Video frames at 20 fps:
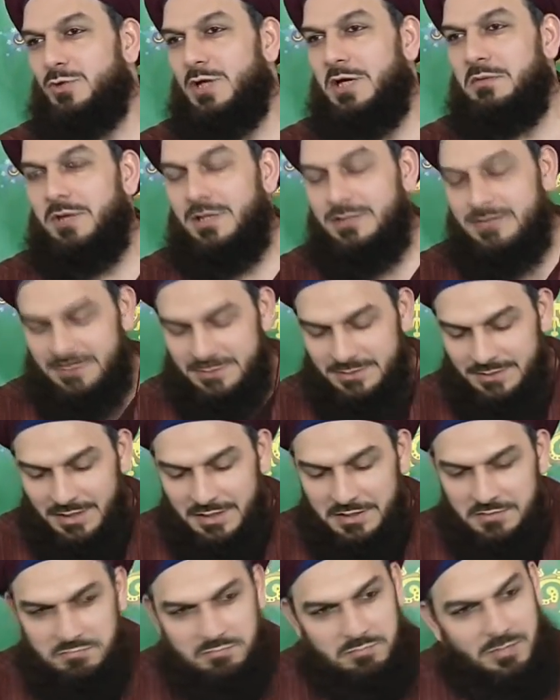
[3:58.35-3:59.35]
uleması.
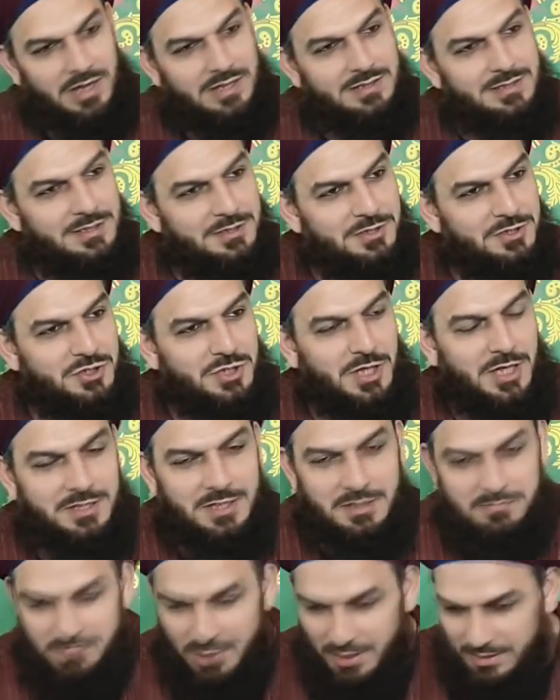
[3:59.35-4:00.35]
Bakla
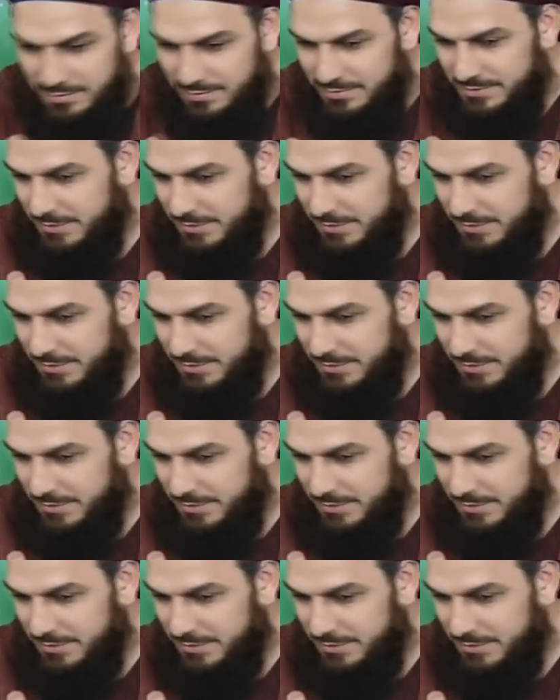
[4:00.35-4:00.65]
dışarıdan baktığı